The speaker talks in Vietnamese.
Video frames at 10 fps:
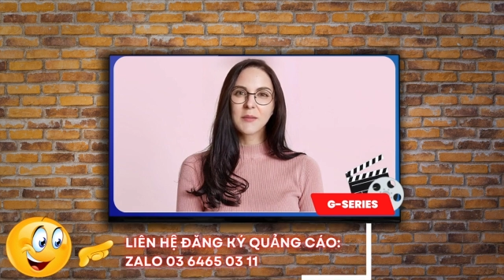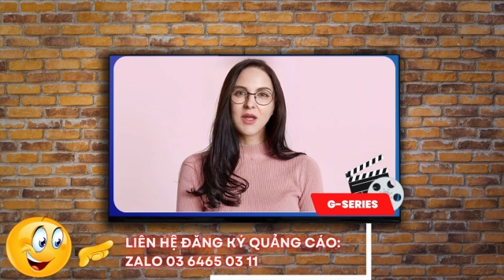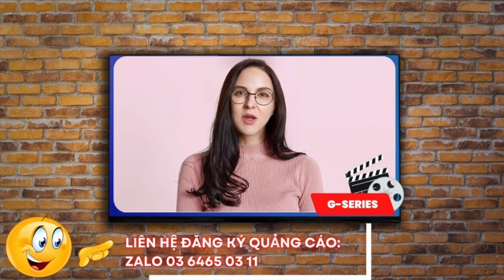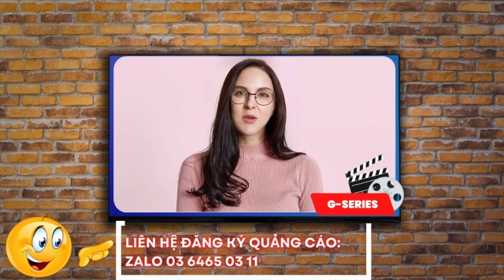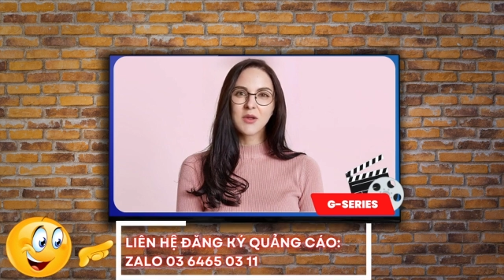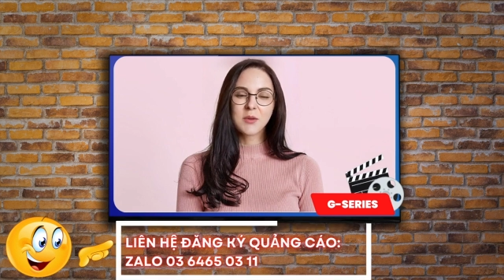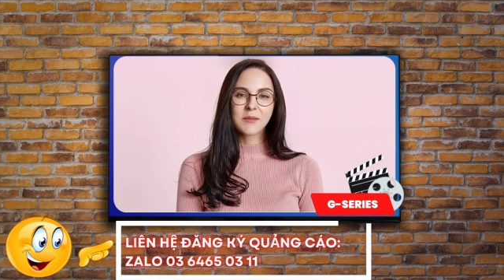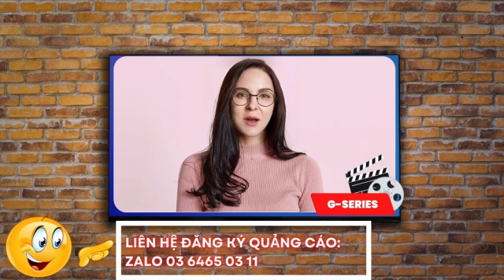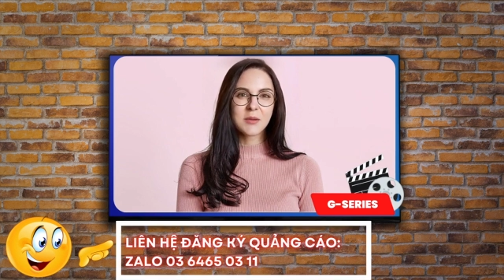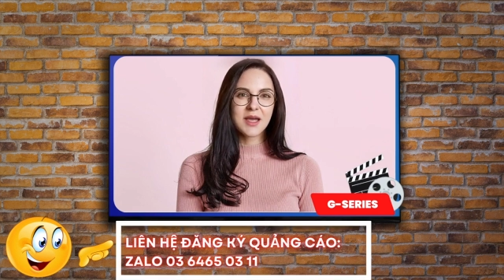bật chuông
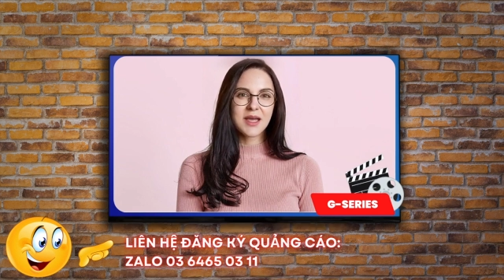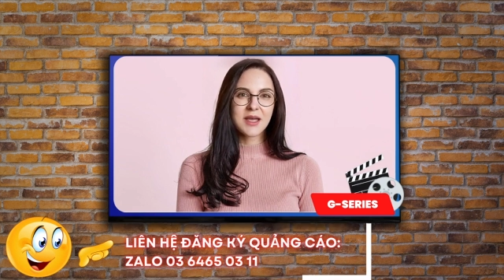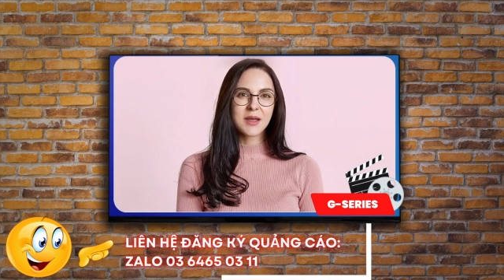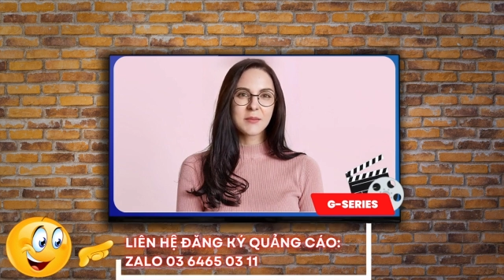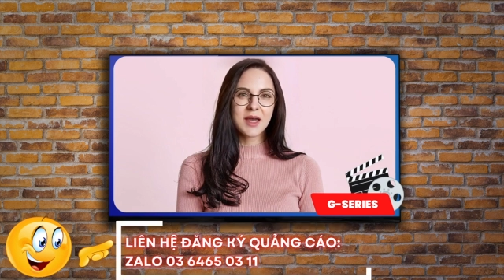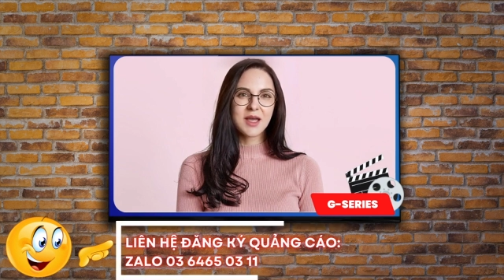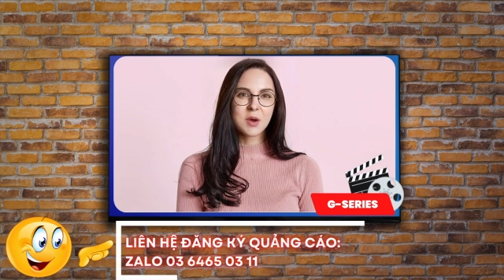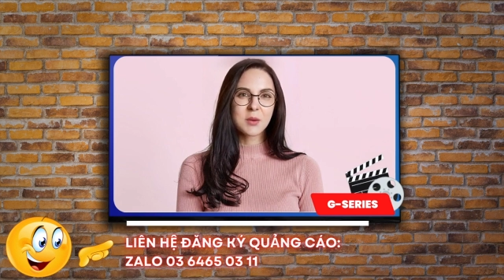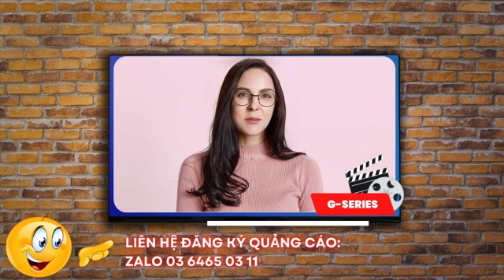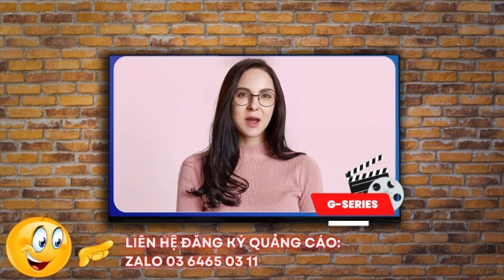thông báo để nhận
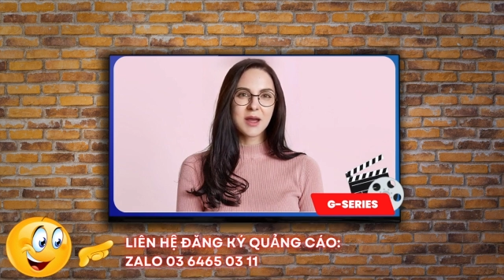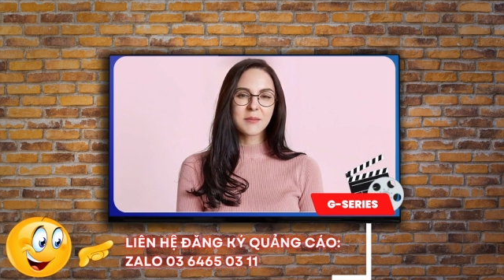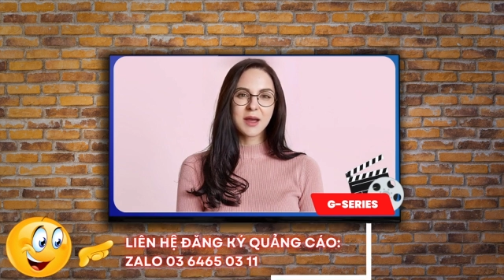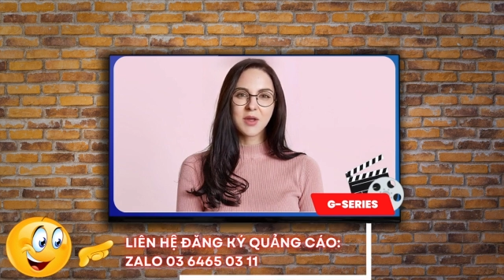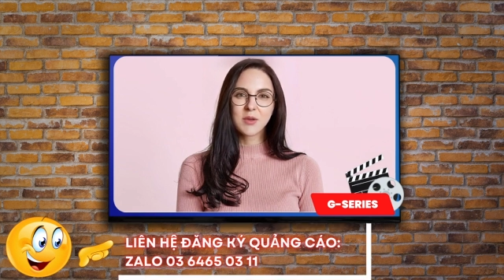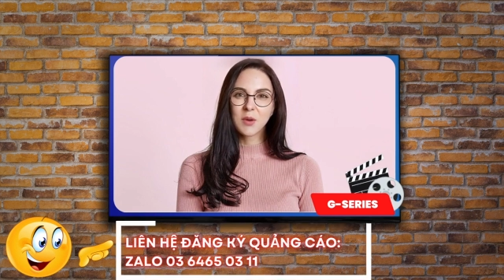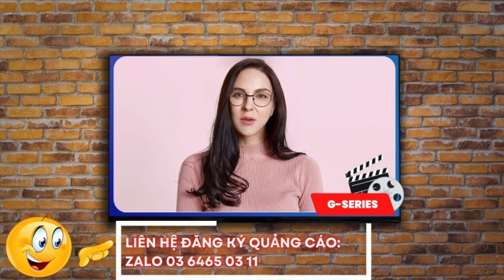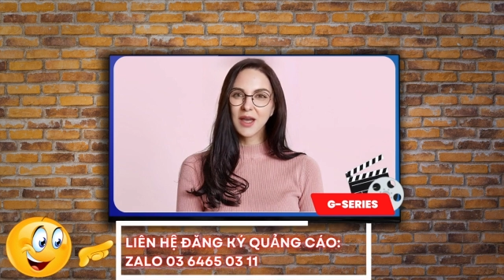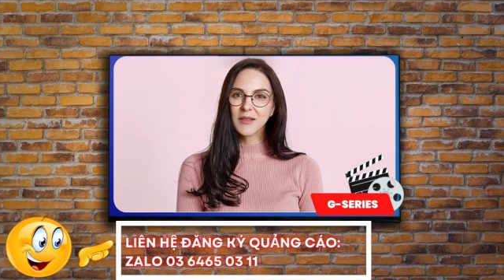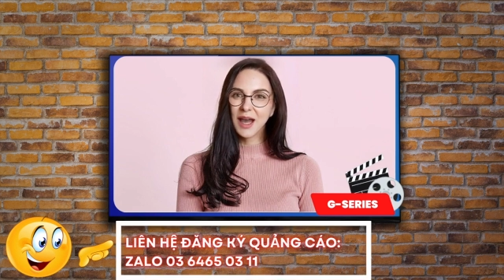video mới mà chúng
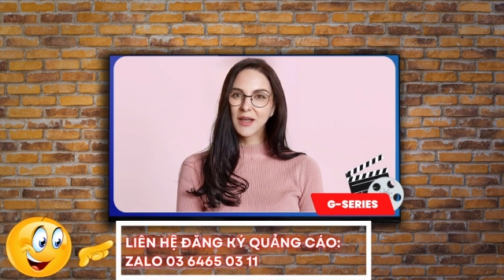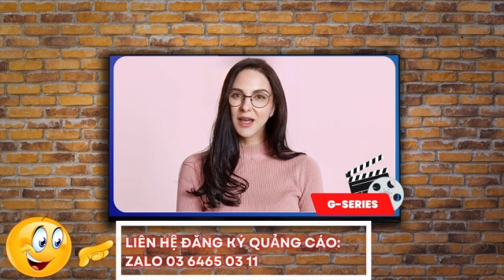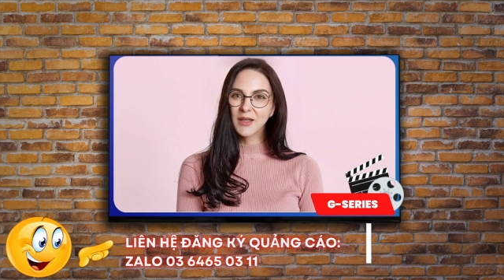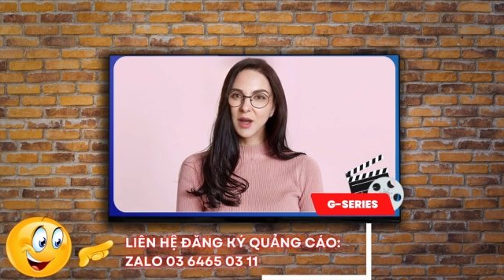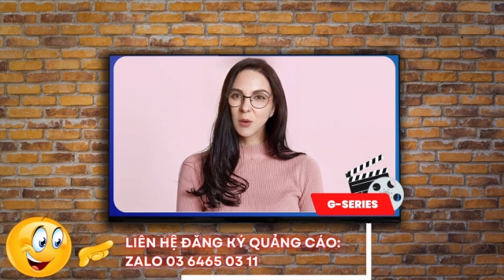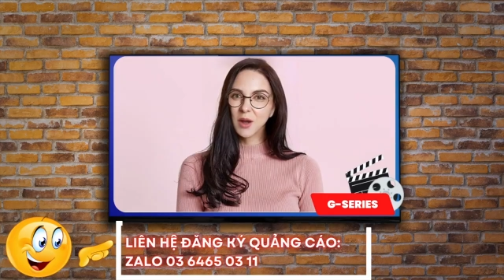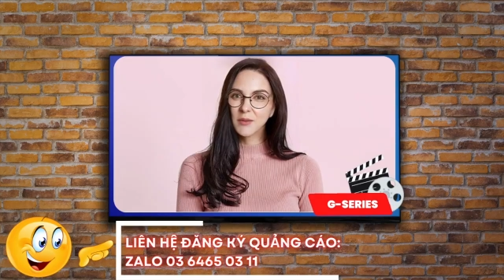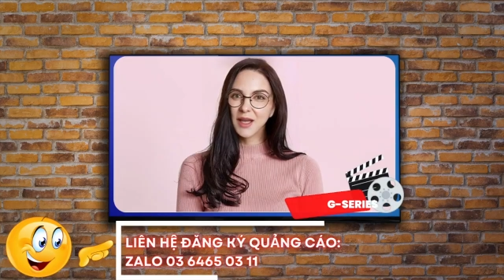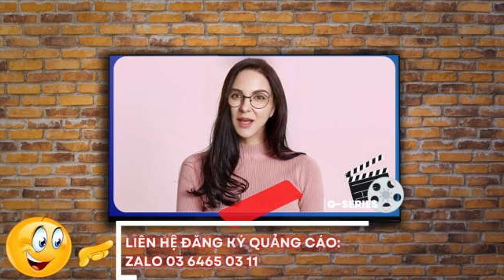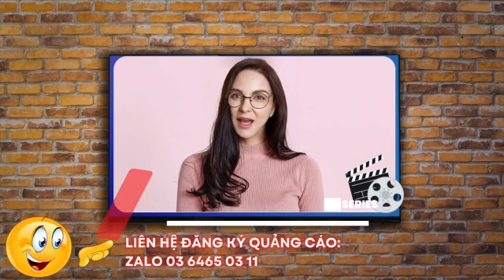tôi đăng tải kỳ tới
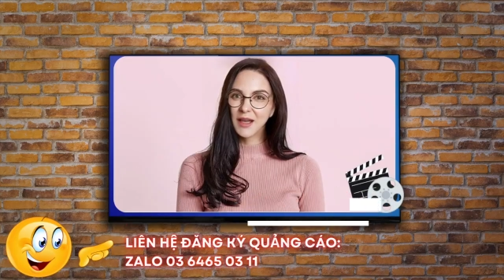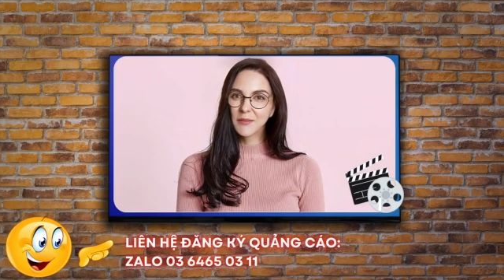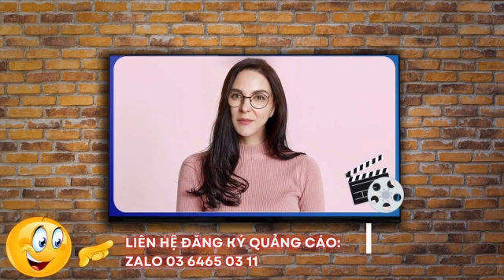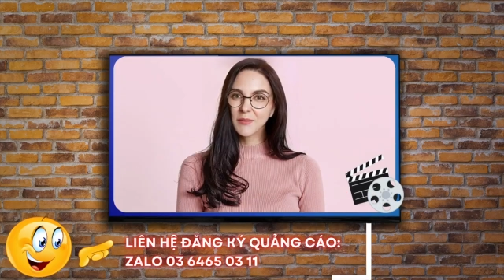quý vị nhé.